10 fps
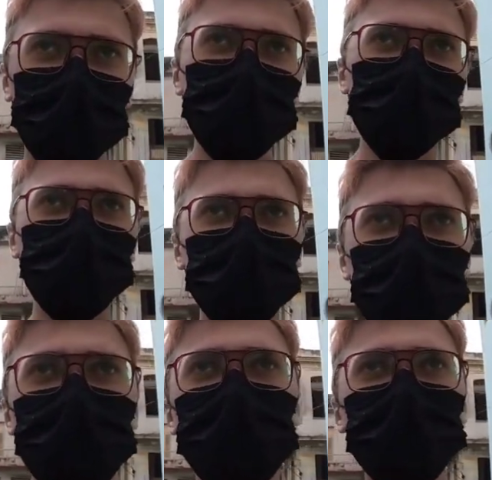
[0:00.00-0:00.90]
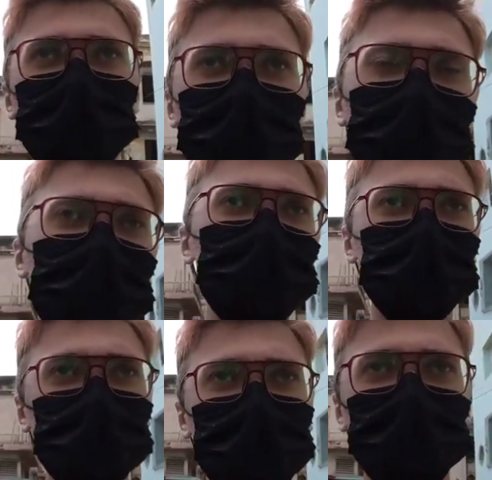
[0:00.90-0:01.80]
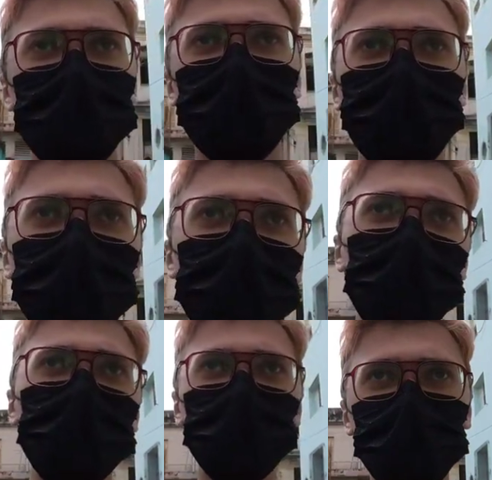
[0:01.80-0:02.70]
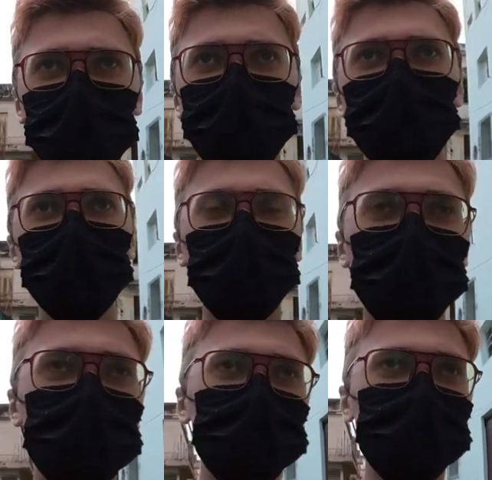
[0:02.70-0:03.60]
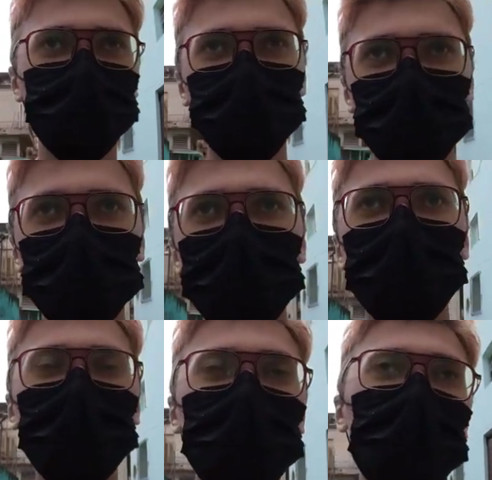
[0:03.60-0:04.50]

За песо можно поесть, за песо можно купить какие-нибудь сувениры,